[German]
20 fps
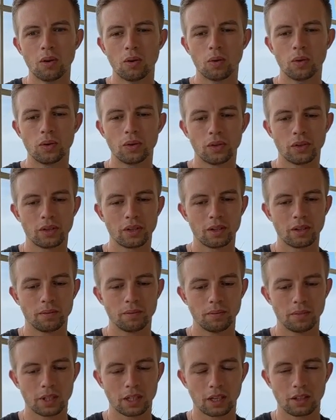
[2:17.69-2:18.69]
Und
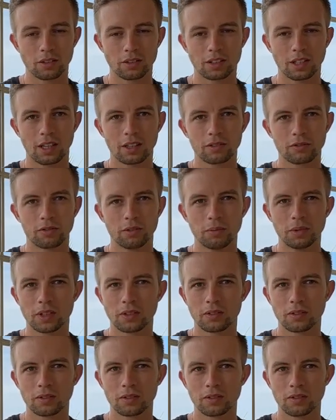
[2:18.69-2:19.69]
ähm, ich kann euch sagen, für
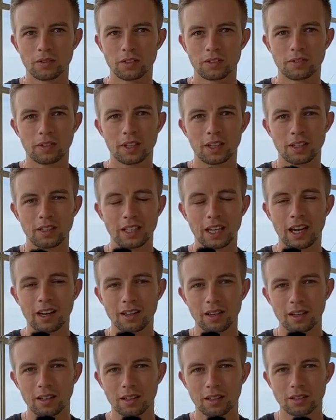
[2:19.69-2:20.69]
mich, es war ein
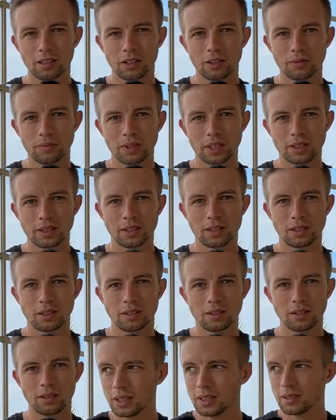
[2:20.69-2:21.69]
jahrelanger Traum, dass ich
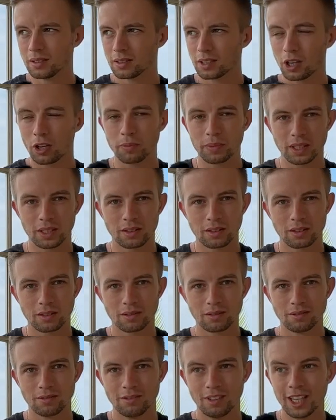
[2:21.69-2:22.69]
diesen Traum jetzt
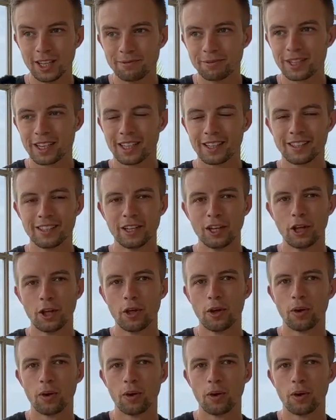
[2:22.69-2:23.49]
leben kann.